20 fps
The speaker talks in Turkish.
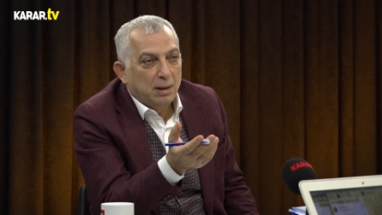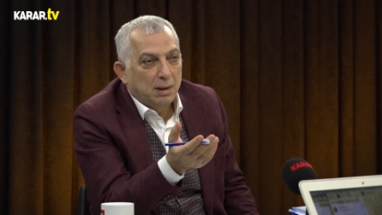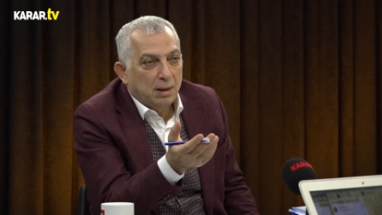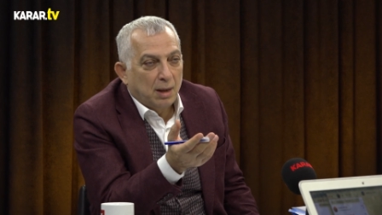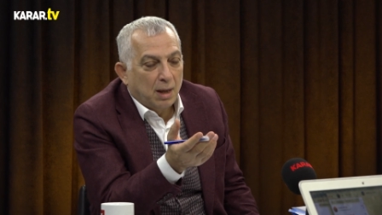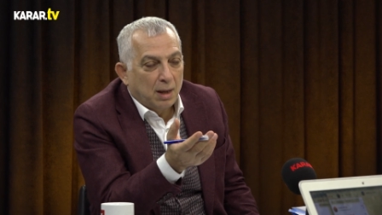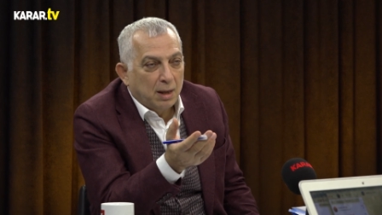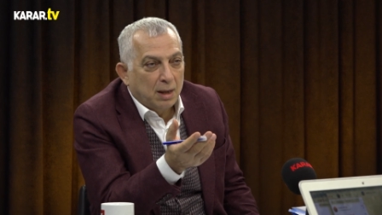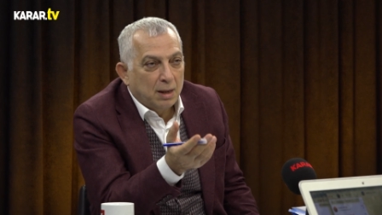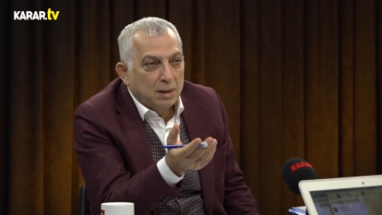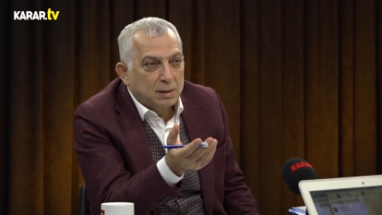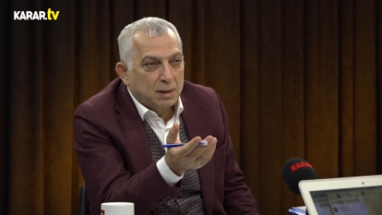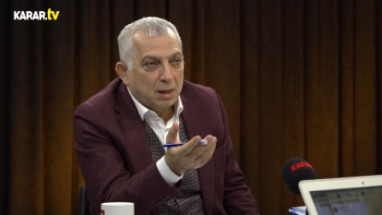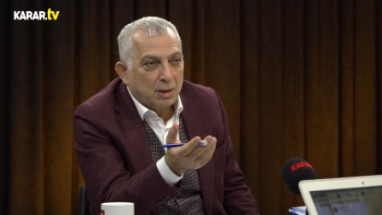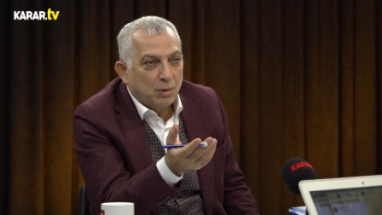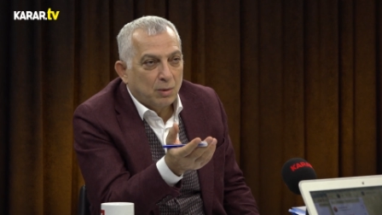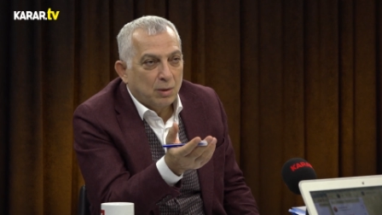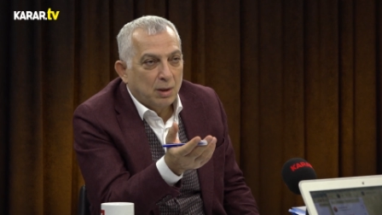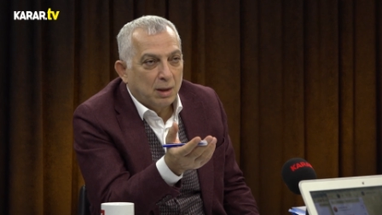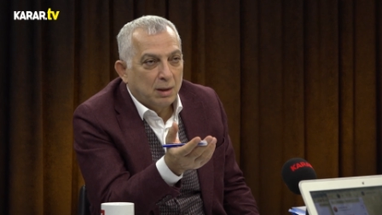Yani insan
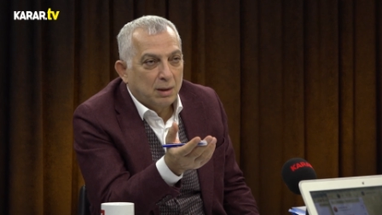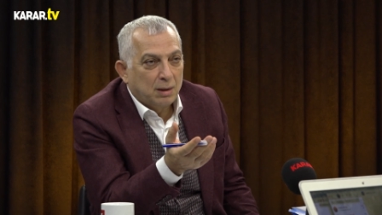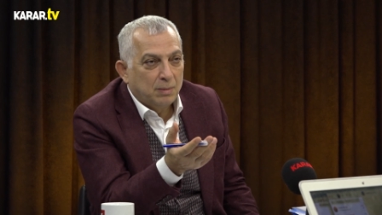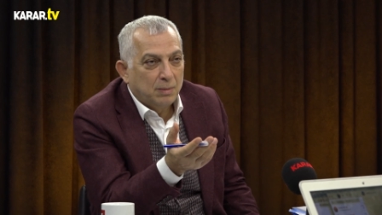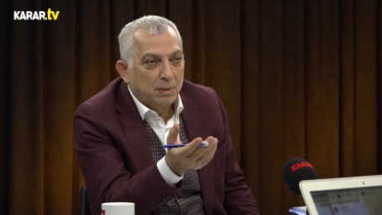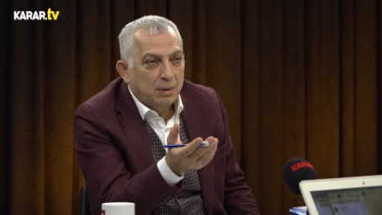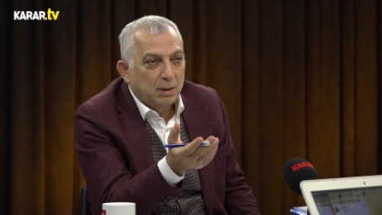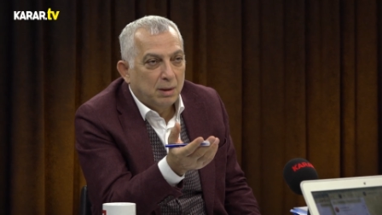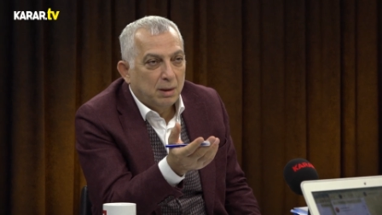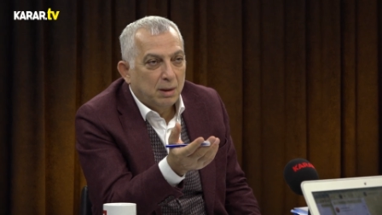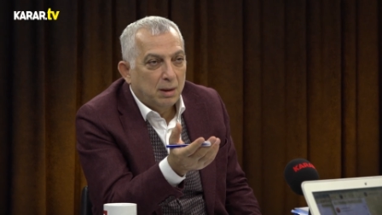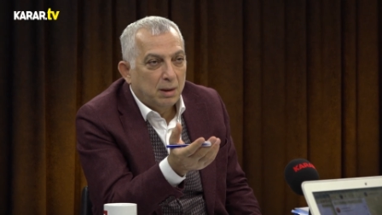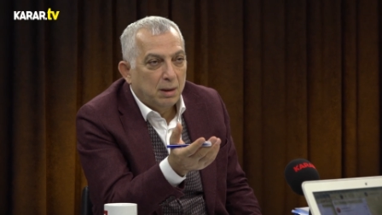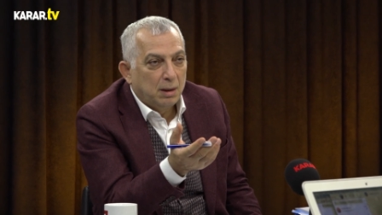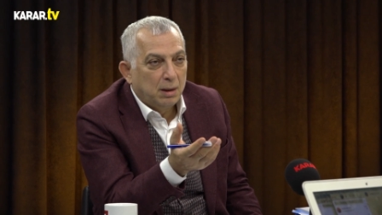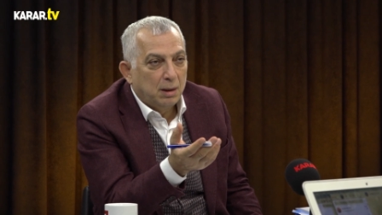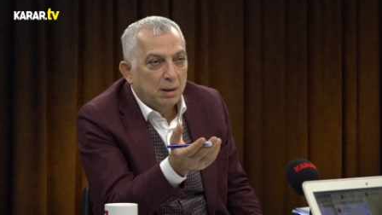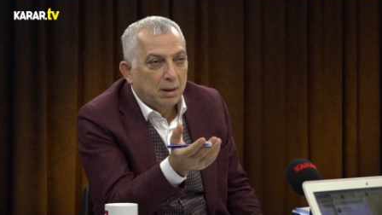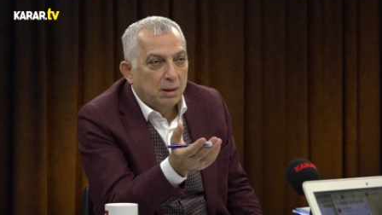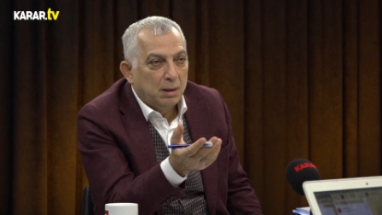yani İstanbul'a siz
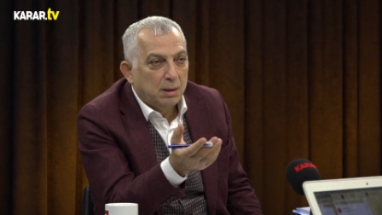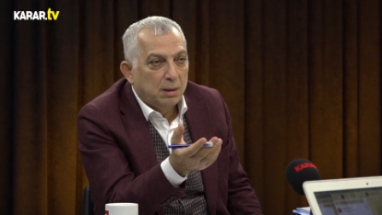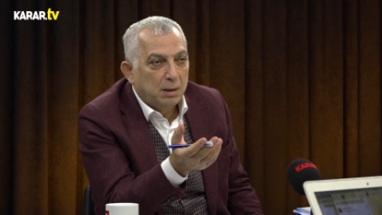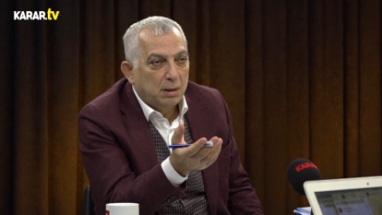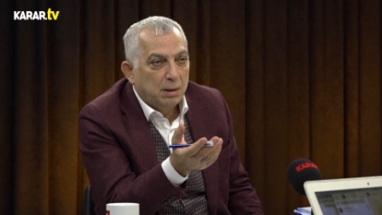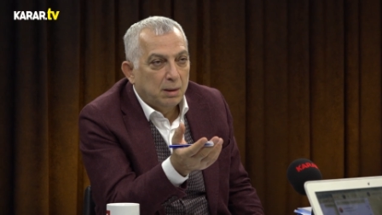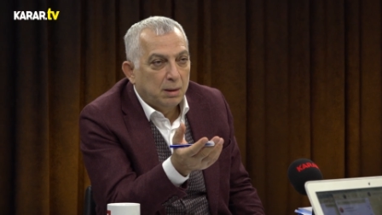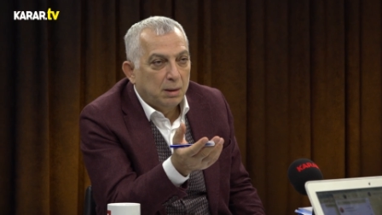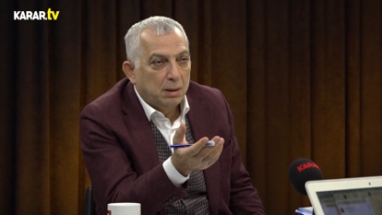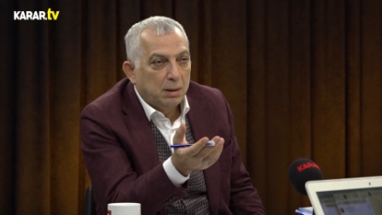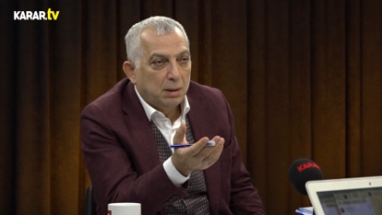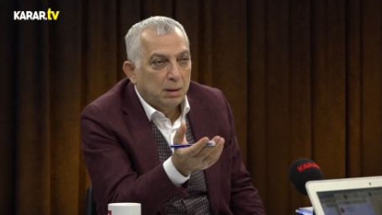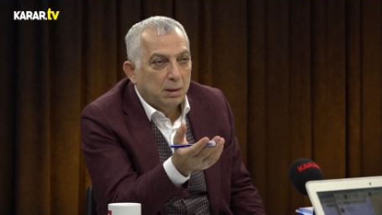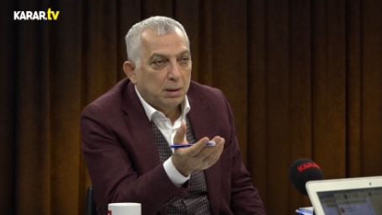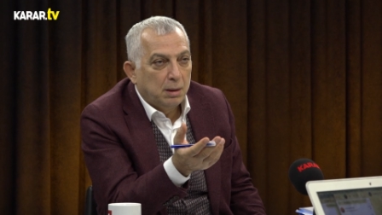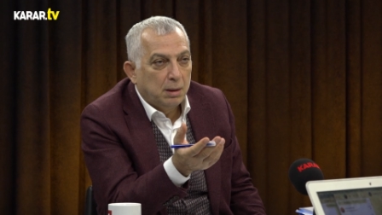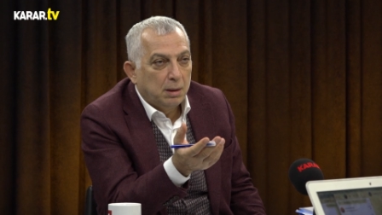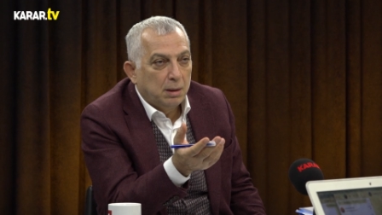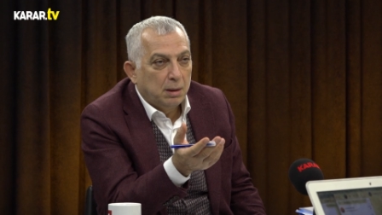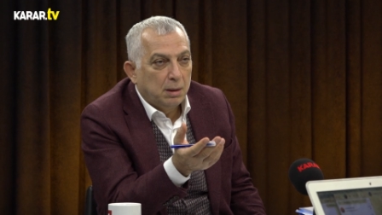geldiğinizde
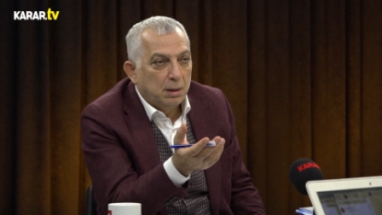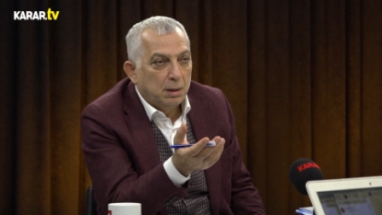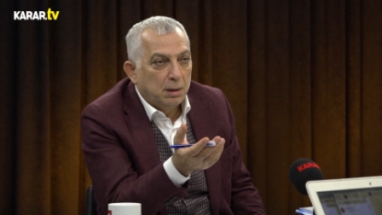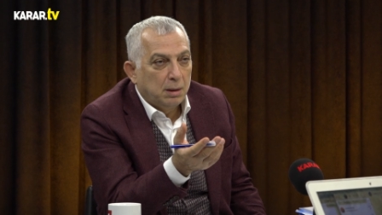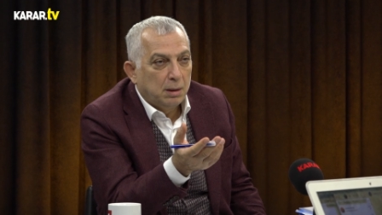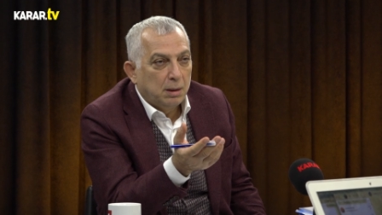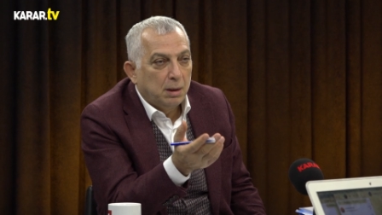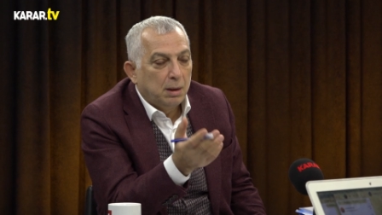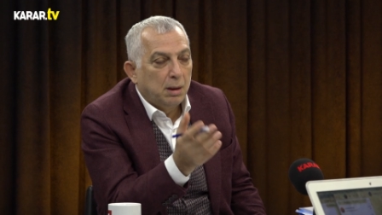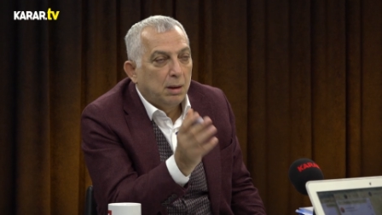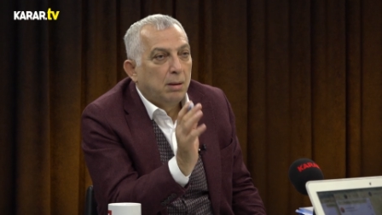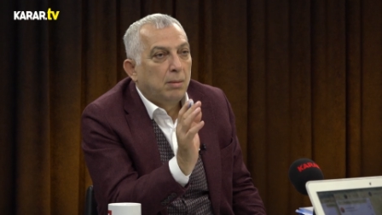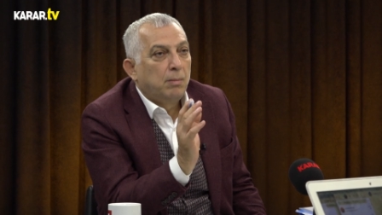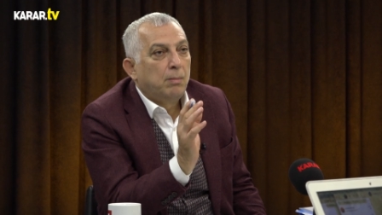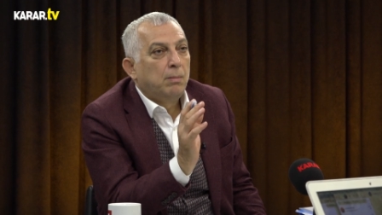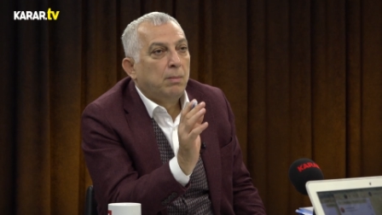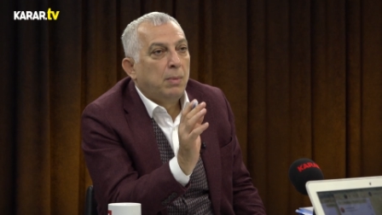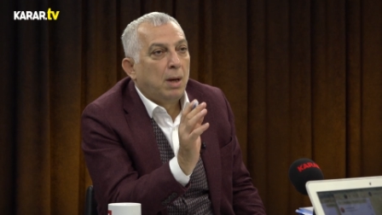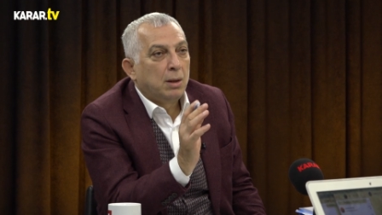Diyarbakır'dan Türkçe bilmiyordunuz.